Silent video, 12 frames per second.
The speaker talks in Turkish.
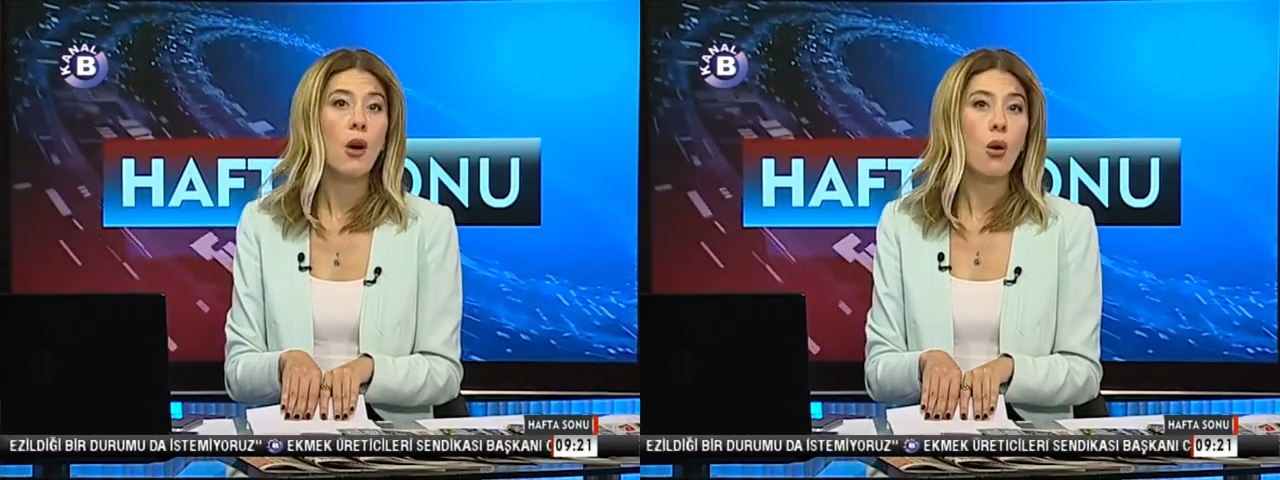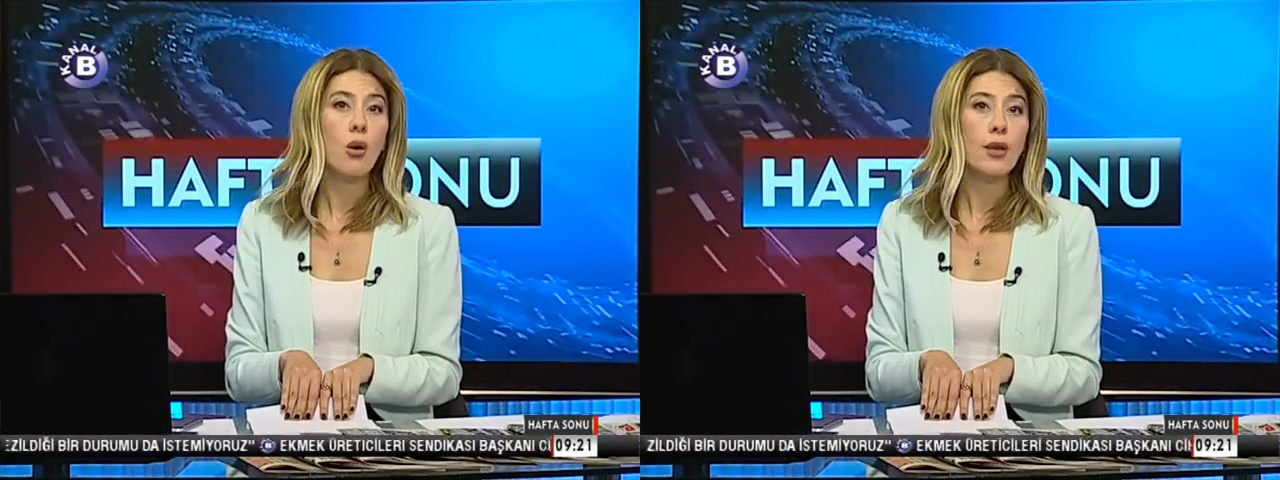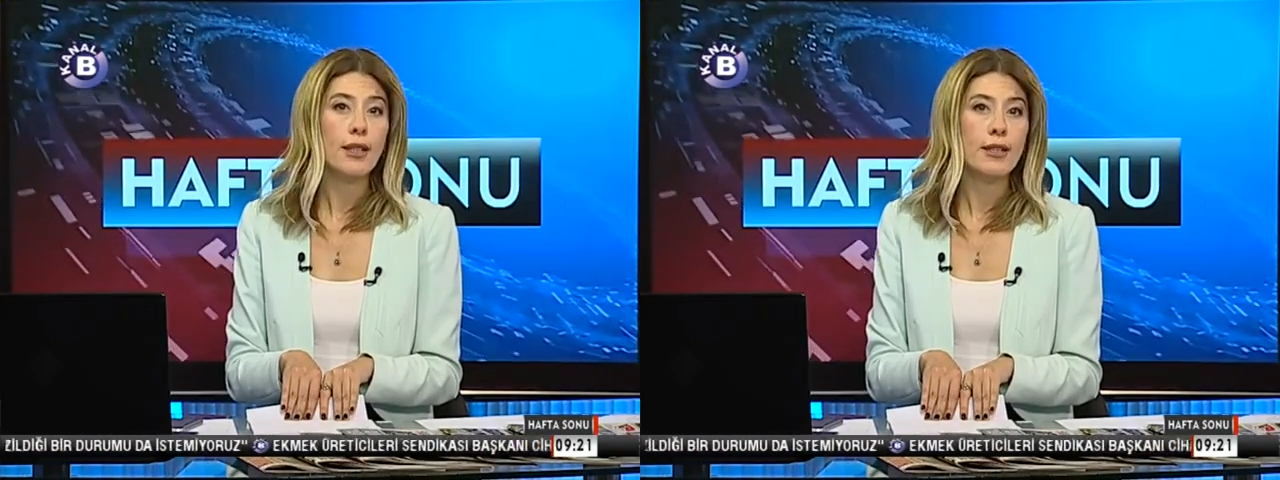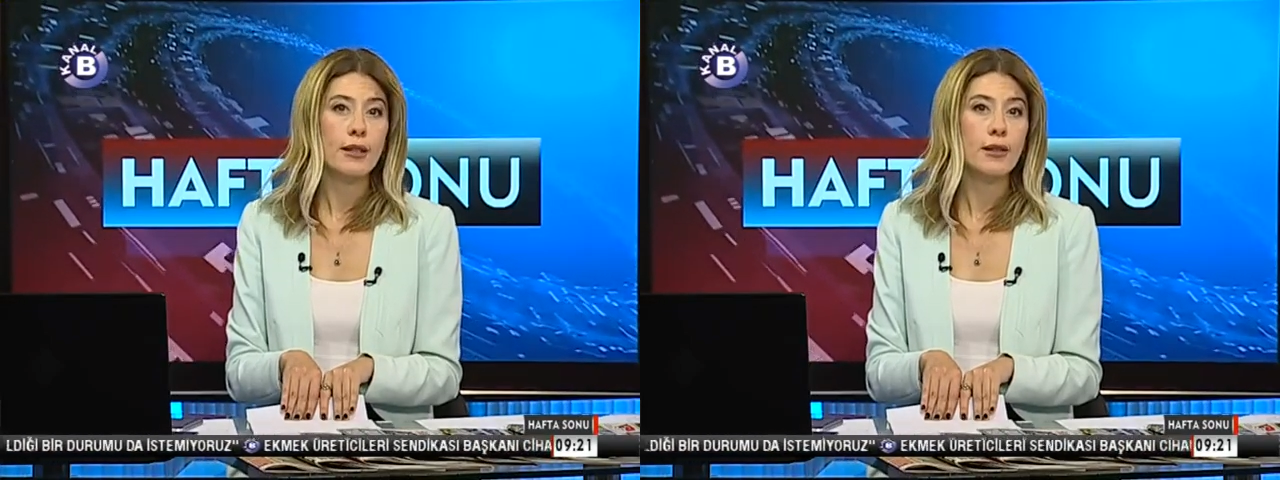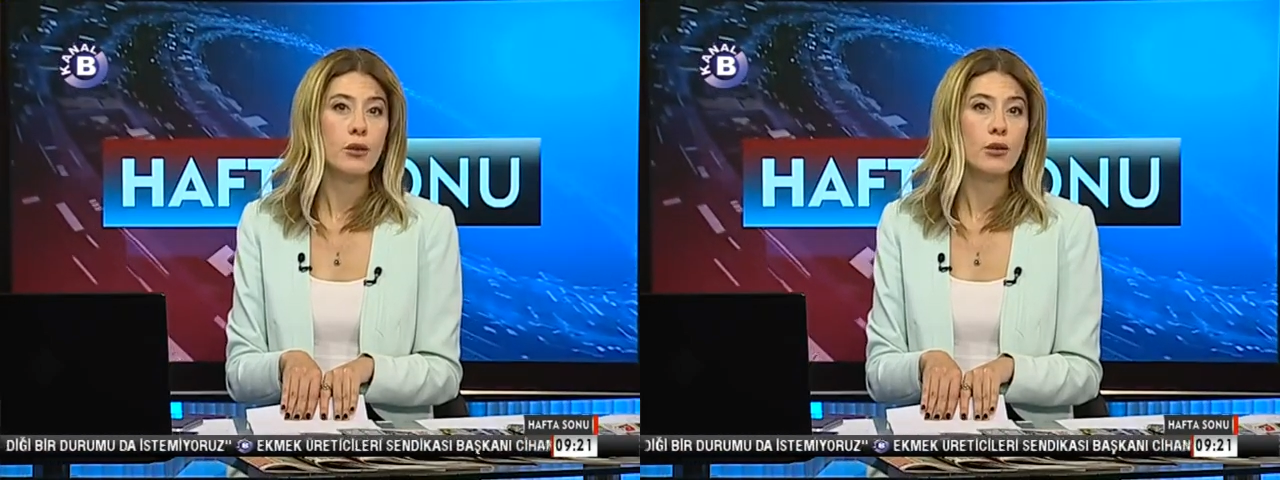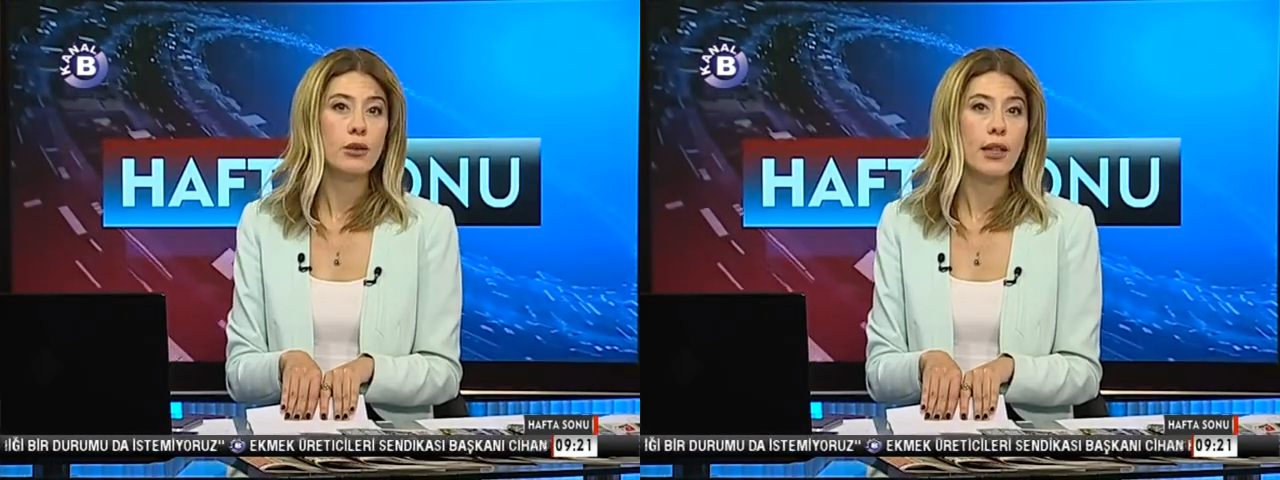OECD
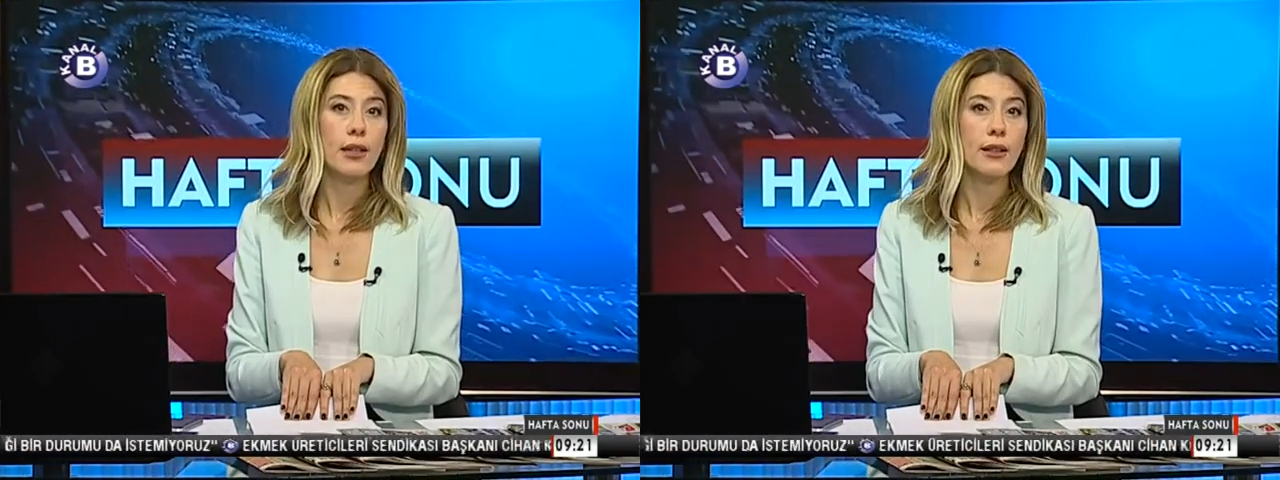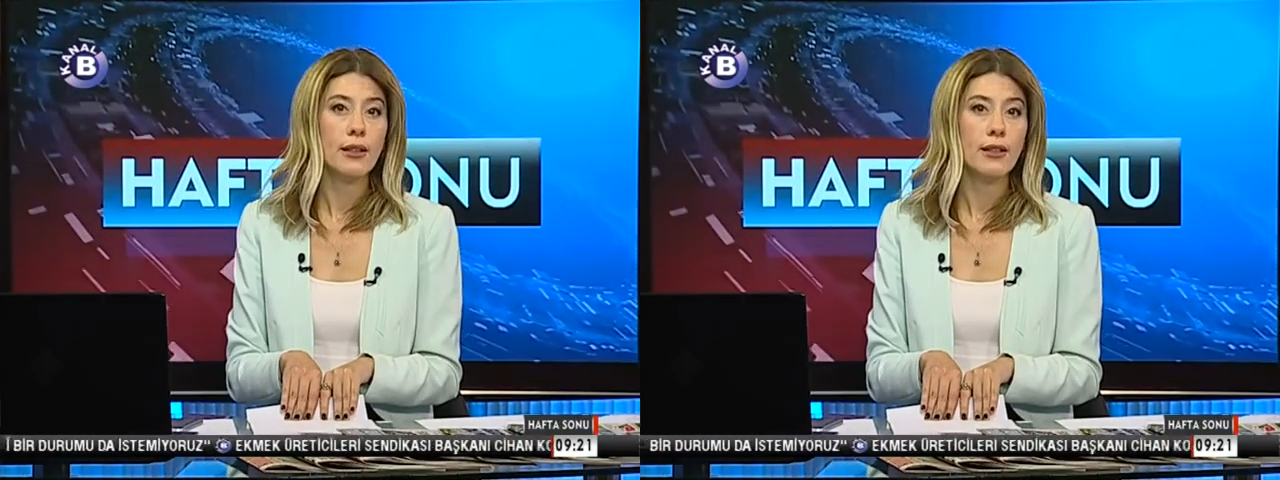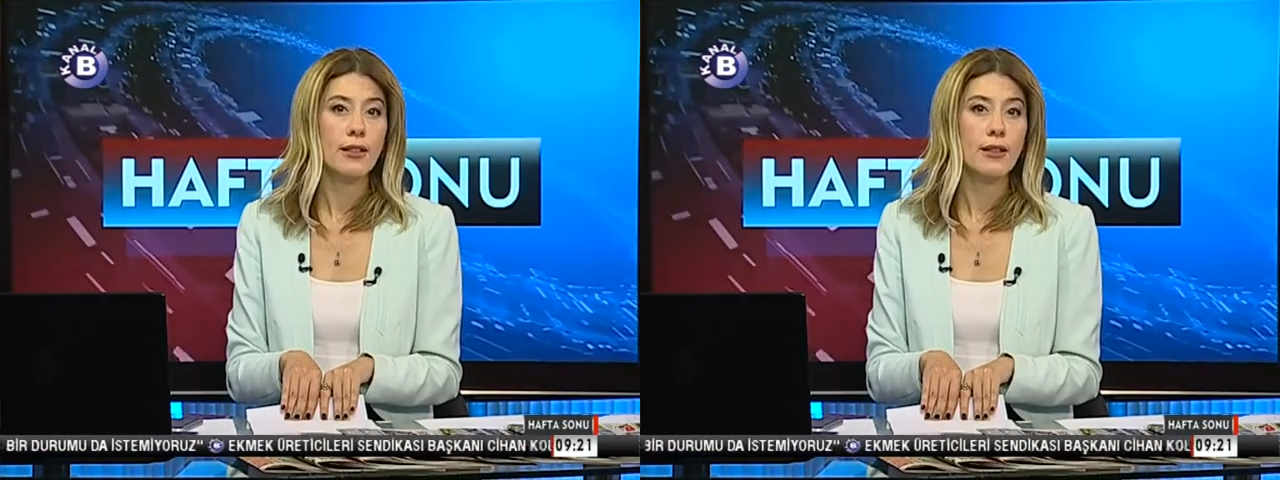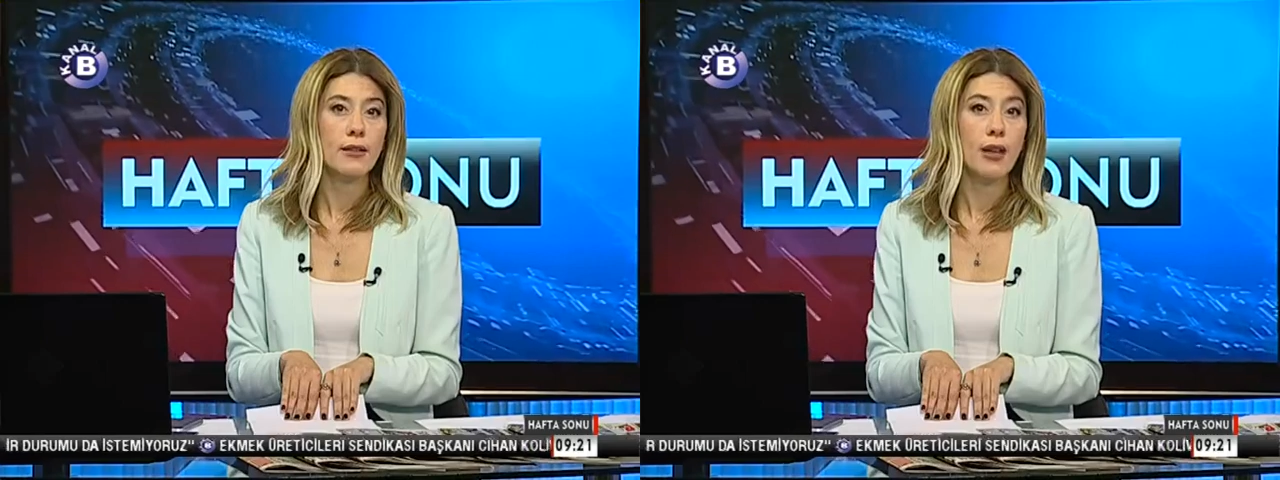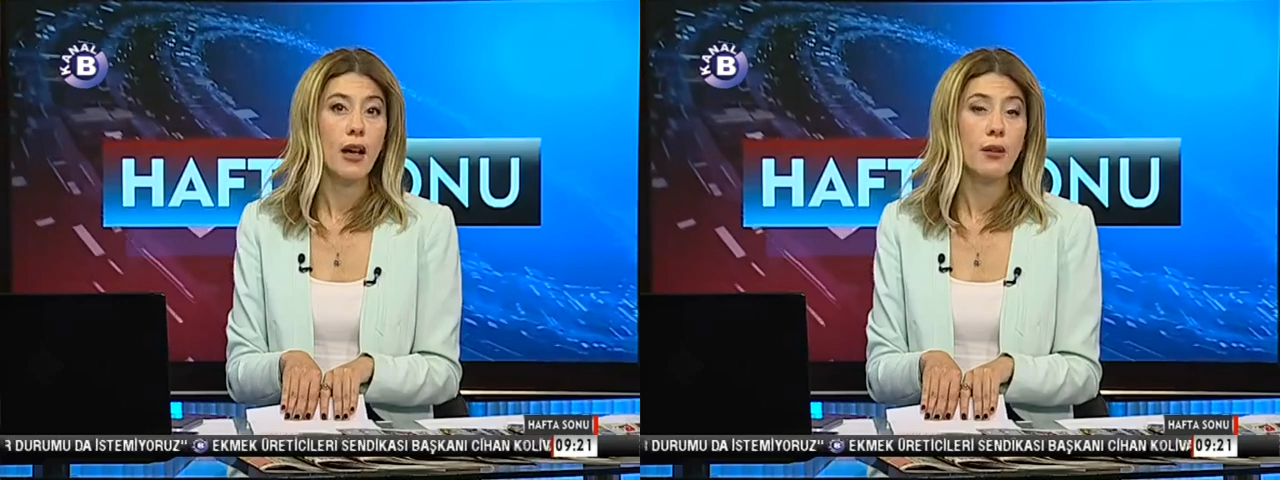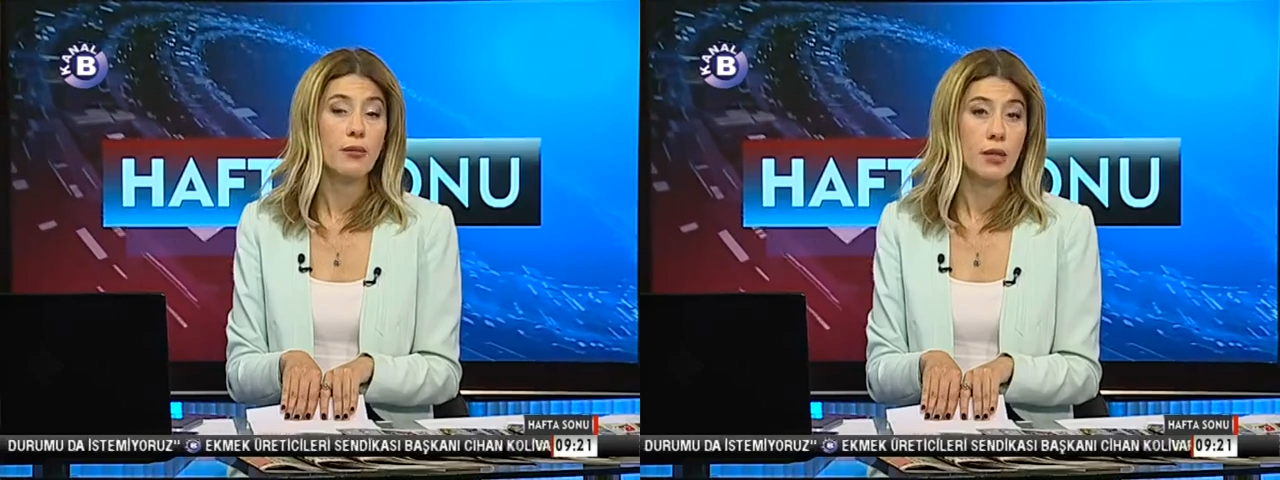ülkeler arasında